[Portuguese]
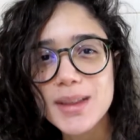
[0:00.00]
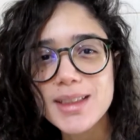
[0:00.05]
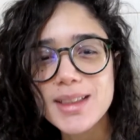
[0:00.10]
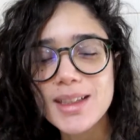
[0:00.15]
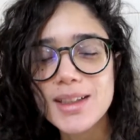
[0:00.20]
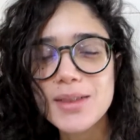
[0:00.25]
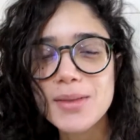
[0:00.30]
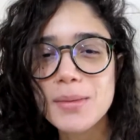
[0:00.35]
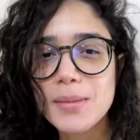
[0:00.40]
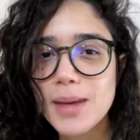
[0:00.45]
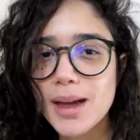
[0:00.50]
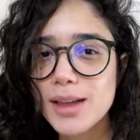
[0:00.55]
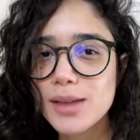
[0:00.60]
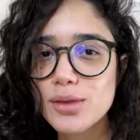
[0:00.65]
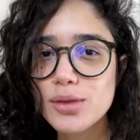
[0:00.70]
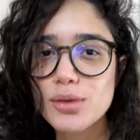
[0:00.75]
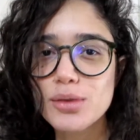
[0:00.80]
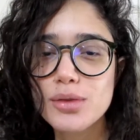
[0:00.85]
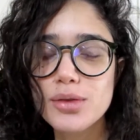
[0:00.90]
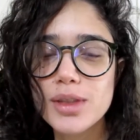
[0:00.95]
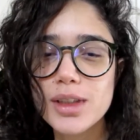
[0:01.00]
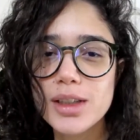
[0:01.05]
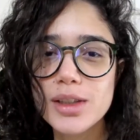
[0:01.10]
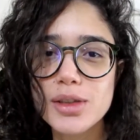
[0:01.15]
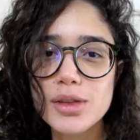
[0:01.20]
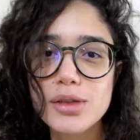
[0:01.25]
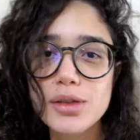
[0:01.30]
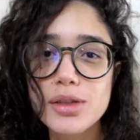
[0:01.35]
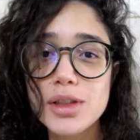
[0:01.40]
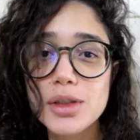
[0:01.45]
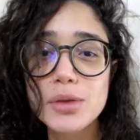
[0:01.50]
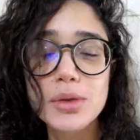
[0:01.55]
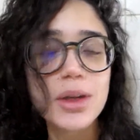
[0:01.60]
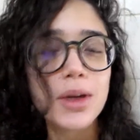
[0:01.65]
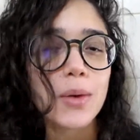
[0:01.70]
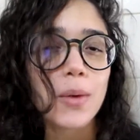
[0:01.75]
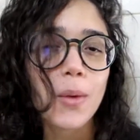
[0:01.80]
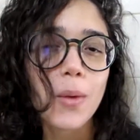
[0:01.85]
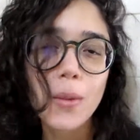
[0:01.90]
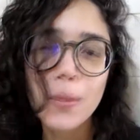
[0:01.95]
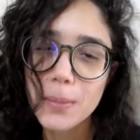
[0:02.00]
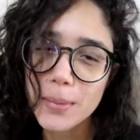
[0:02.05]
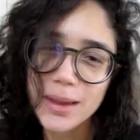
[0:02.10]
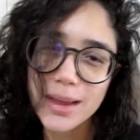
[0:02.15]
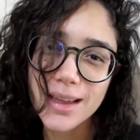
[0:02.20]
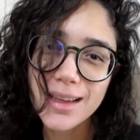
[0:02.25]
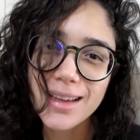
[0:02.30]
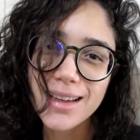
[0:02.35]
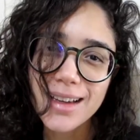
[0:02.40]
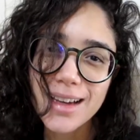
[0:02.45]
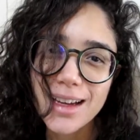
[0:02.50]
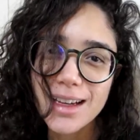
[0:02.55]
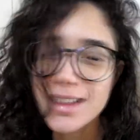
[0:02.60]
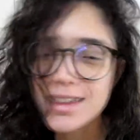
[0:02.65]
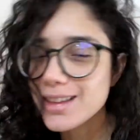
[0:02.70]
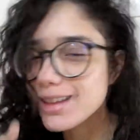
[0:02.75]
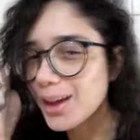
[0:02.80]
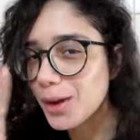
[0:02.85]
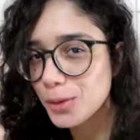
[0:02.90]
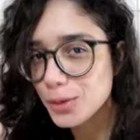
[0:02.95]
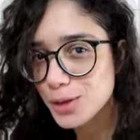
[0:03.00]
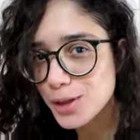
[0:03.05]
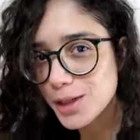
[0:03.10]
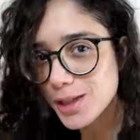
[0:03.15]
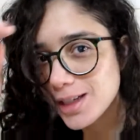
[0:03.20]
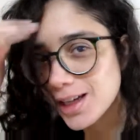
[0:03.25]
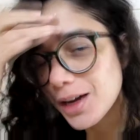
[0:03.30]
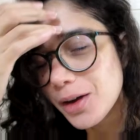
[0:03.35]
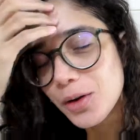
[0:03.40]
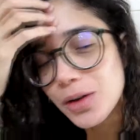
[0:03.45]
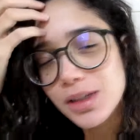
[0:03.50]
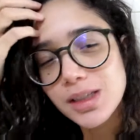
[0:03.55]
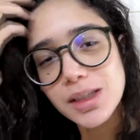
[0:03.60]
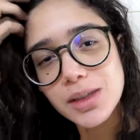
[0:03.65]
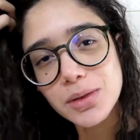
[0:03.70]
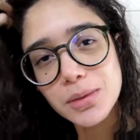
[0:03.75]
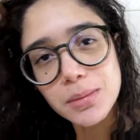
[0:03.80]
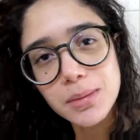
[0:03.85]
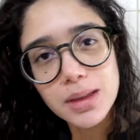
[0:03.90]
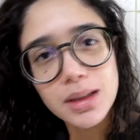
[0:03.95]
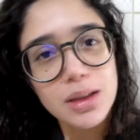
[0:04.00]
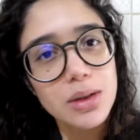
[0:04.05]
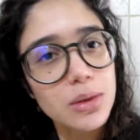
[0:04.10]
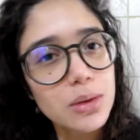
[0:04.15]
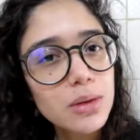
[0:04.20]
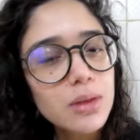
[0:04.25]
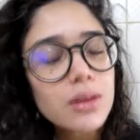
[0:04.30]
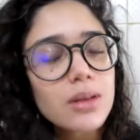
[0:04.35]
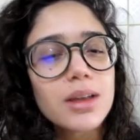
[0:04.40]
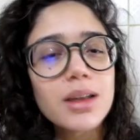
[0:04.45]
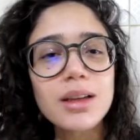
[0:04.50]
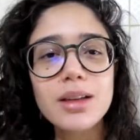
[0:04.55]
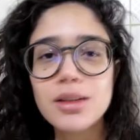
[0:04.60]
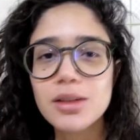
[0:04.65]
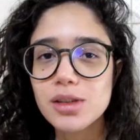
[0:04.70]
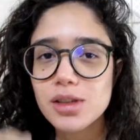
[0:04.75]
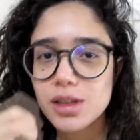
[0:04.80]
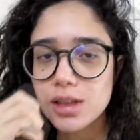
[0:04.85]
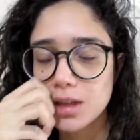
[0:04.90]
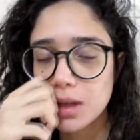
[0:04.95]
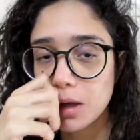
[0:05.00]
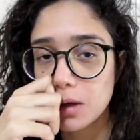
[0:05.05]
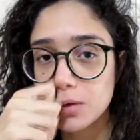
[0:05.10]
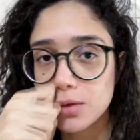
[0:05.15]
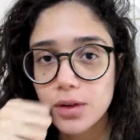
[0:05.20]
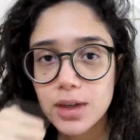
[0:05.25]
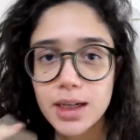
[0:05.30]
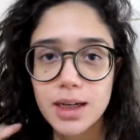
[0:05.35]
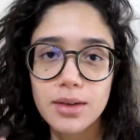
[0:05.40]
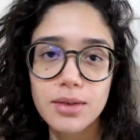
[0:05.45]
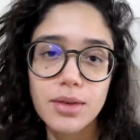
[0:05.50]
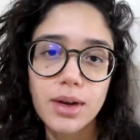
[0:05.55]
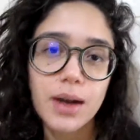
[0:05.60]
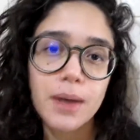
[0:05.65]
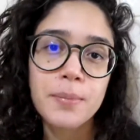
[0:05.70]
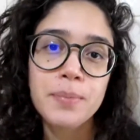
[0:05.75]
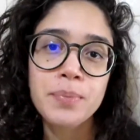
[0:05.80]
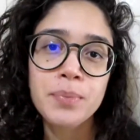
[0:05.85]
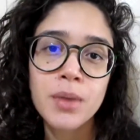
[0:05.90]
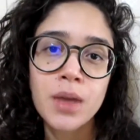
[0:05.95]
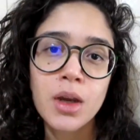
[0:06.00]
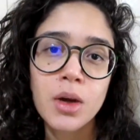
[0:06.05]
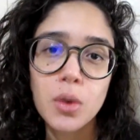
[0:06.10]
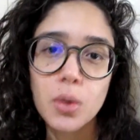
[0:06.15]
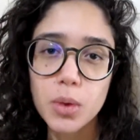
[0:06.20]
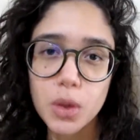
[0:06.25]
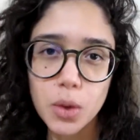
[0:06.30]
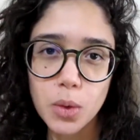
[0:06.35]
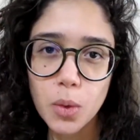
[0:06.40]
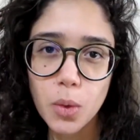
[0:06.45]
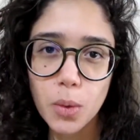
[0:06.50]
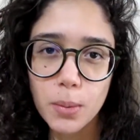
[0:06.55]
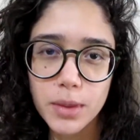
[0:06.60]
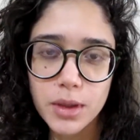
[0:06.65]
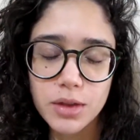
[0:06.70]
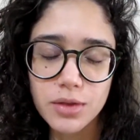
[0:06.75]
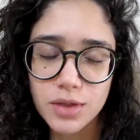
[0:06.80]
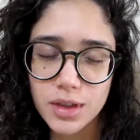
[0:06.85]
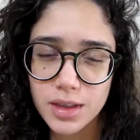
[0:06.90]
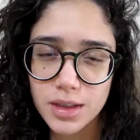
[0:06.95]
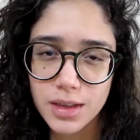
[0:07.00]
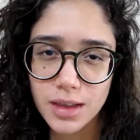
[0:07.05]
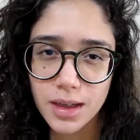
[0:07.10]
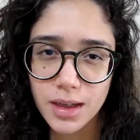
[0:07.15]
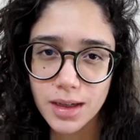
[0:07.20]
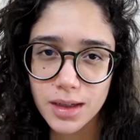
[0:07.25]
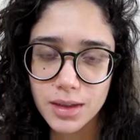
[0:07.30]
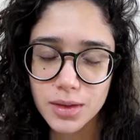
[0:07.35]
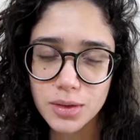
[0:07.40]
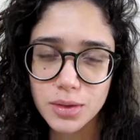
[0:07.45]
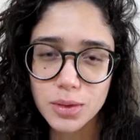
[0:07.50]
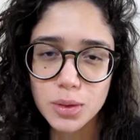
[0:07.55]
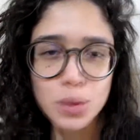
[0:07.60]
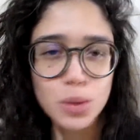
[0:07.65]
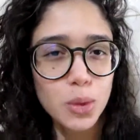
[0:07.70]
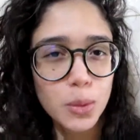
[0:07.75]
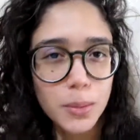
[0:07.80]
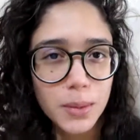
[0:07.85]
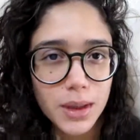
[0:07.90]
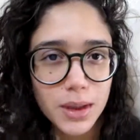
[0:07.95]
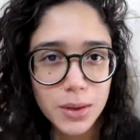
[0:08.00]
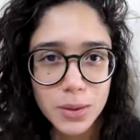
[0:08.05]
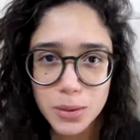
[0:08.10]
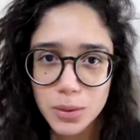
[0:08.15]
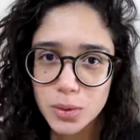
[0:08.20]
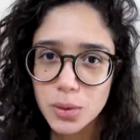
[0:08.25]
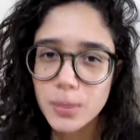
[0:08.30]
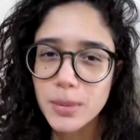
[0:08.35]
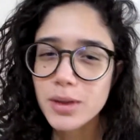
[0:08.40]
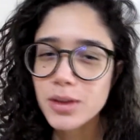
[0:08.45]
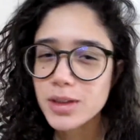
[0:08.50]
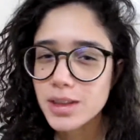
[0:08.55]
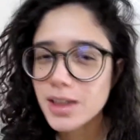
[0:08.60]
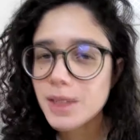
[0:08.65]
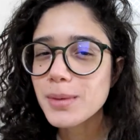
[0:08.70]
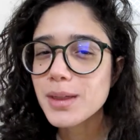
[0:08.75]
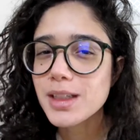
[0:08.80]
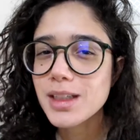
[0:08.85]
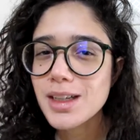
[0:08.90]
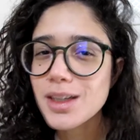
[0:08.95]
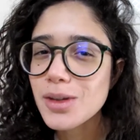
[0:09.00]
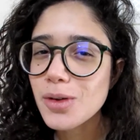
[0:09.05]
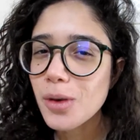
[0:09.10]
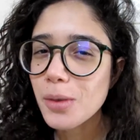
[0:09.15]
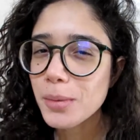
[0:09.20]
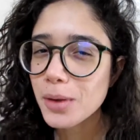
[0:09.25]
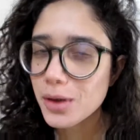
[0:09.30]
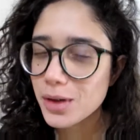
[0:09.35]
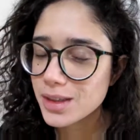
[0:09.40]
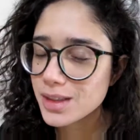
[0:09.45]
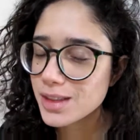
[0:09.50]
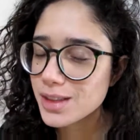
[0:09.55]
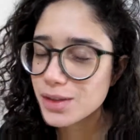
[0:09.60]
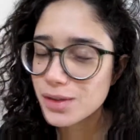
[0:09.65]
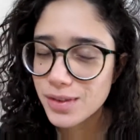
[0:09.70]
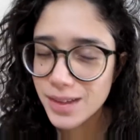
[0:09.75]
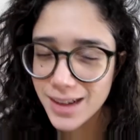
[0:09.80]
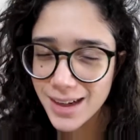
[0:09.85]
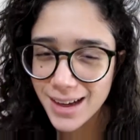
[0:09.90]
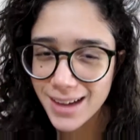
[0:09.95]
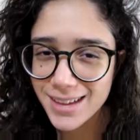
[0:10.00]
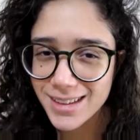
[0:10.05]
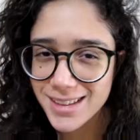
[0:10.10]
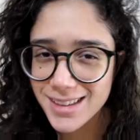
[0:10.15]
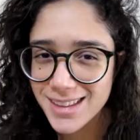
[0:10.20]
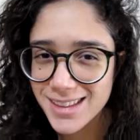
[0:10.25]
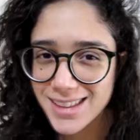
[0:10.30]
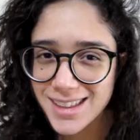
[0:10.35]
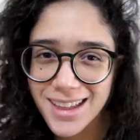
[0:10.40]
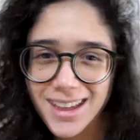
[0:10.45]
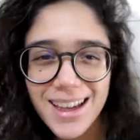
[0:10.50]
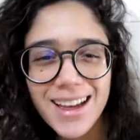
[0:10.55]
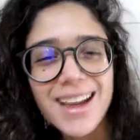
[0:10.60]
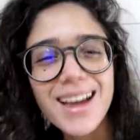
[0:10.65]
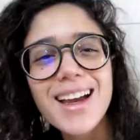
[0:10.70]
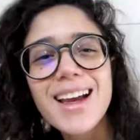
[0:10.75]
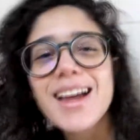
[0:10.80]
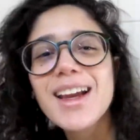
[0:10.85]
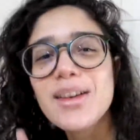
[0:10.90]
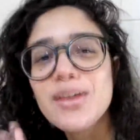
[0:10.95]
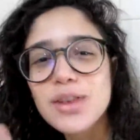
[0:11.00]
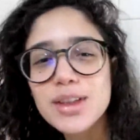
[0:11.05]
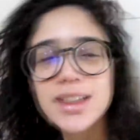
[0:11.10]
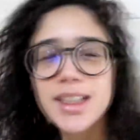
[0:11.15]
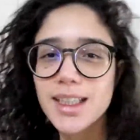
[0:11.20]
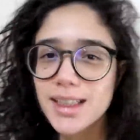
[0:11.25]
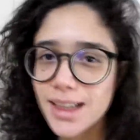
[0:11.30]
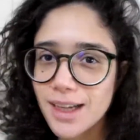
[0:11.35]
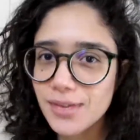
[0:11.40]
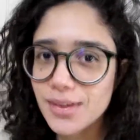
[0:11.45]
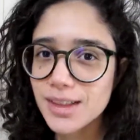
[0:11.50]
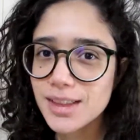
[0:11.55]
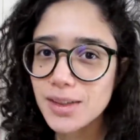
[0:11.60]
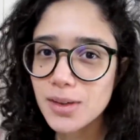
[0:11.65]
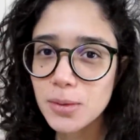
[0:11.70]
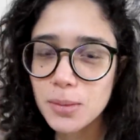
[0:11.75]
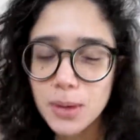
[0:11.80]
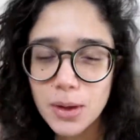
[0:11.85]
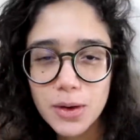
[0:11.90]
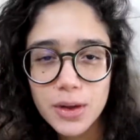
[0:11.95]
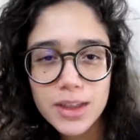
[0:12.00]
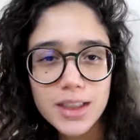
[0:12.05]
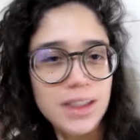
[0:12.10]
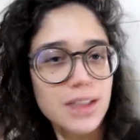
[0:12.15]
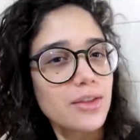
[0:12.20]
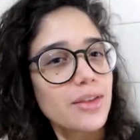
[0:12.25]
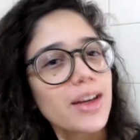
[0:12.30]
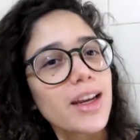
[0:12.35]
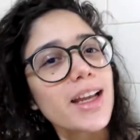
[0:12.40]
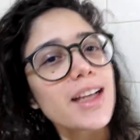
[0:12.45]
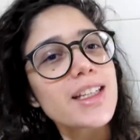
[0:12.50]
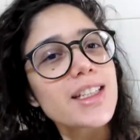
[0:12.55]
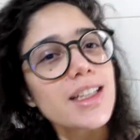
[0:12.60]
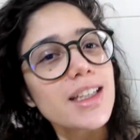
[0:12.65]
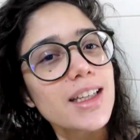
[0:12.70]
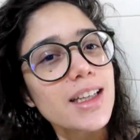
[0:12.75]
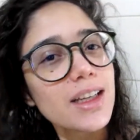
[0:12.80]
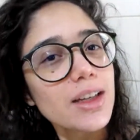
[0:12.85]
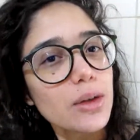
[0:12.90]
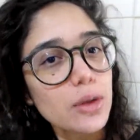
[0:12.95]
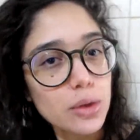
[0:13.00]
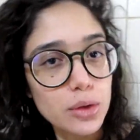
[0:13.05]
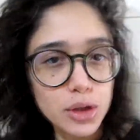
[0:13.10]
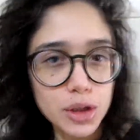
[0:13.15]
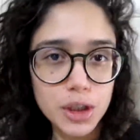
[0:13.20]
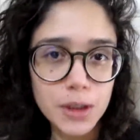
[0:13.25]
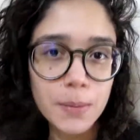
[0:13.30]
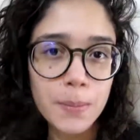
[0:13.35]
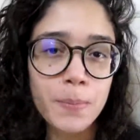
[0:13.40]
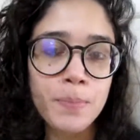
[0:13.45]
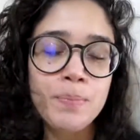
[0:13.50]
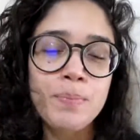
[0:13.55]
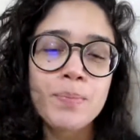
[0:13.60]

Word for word: começando mais um vídeo de o que eu comi em tal dia. Hoje é domingo e hoje então eu vou gravar o que eu comi de vegetariano no domingo. Domingo geralmente a gente come coisas diferentes, né? Eu vou tentar fazer alguma coisa diferente aqui hoje